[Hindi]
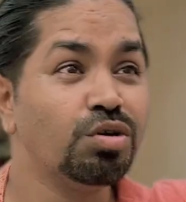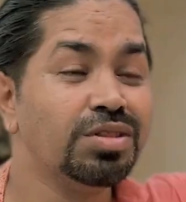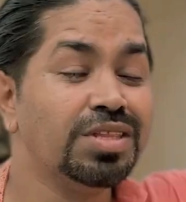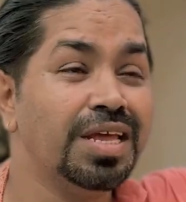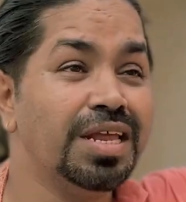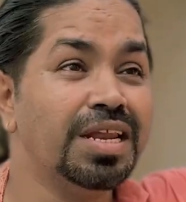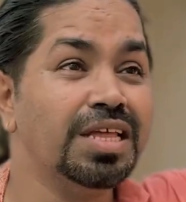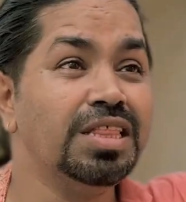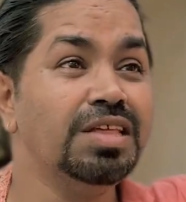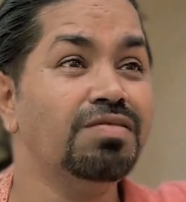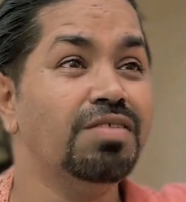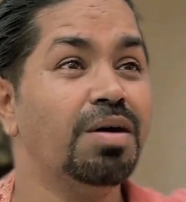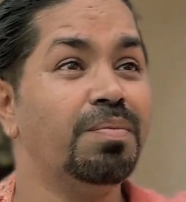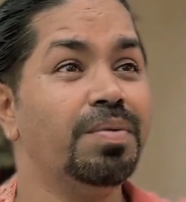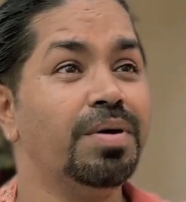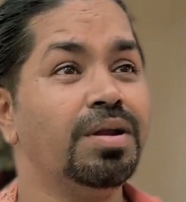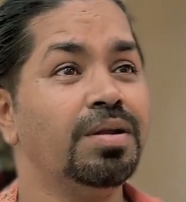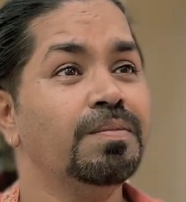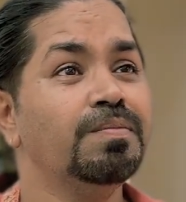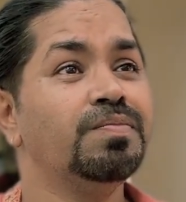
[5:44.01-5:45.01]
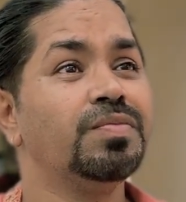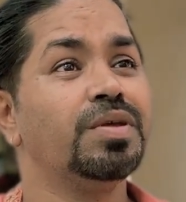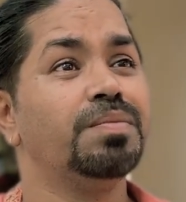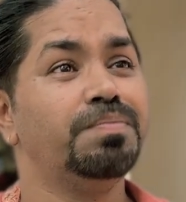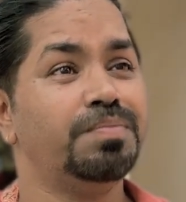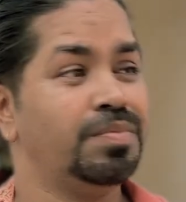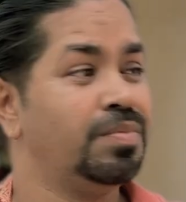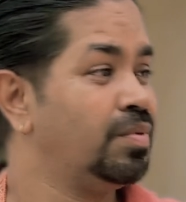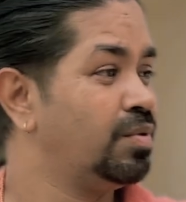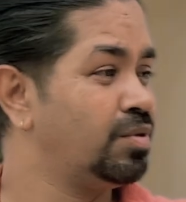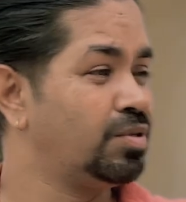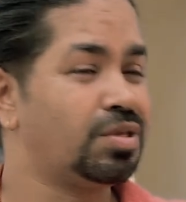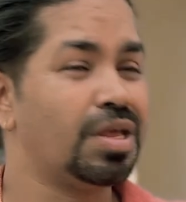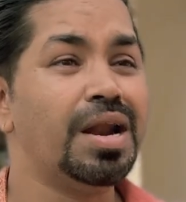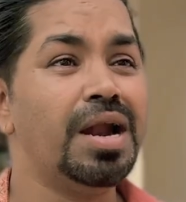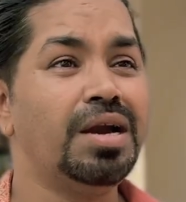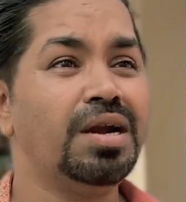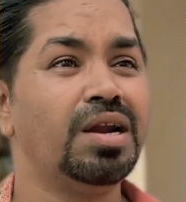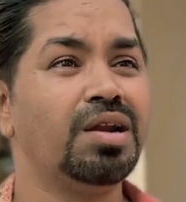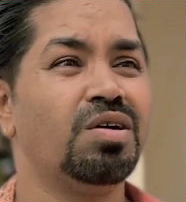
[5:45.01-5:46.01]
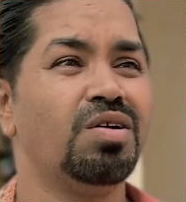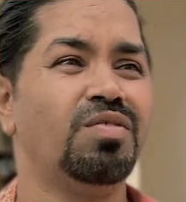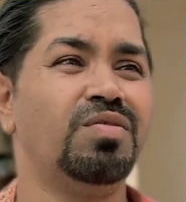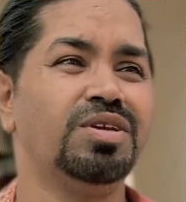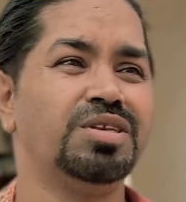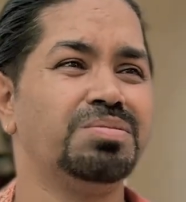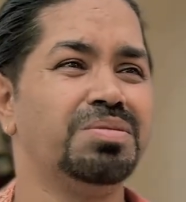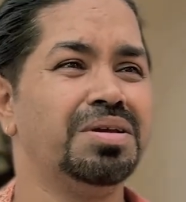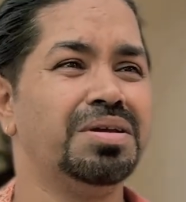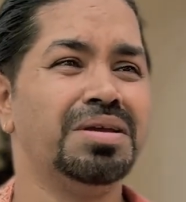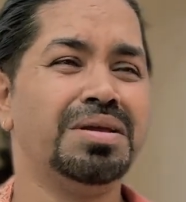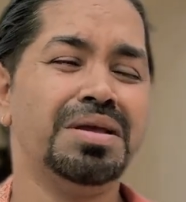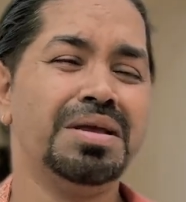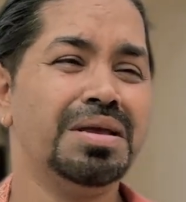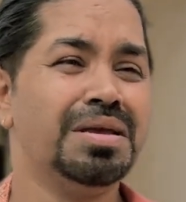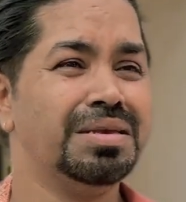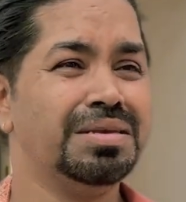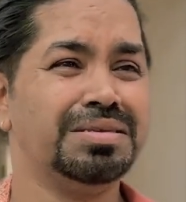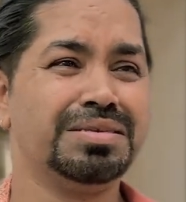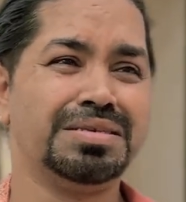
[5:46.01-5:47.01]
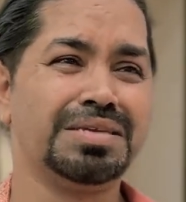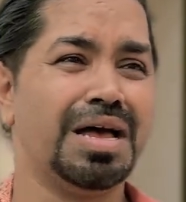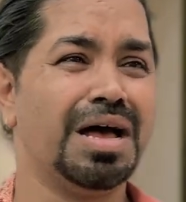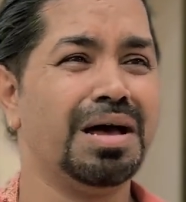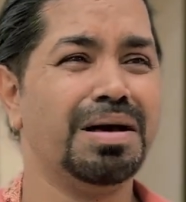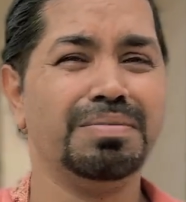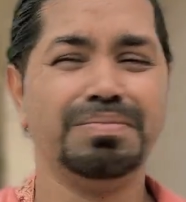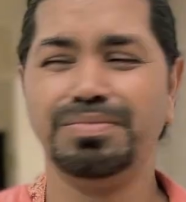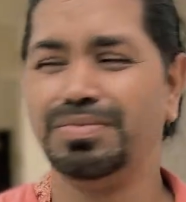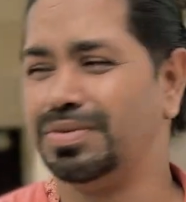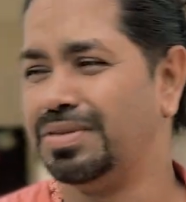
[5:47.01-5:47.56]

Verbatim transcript: को देने थे वहां पर सिलेंडर के ऑफिस में साहब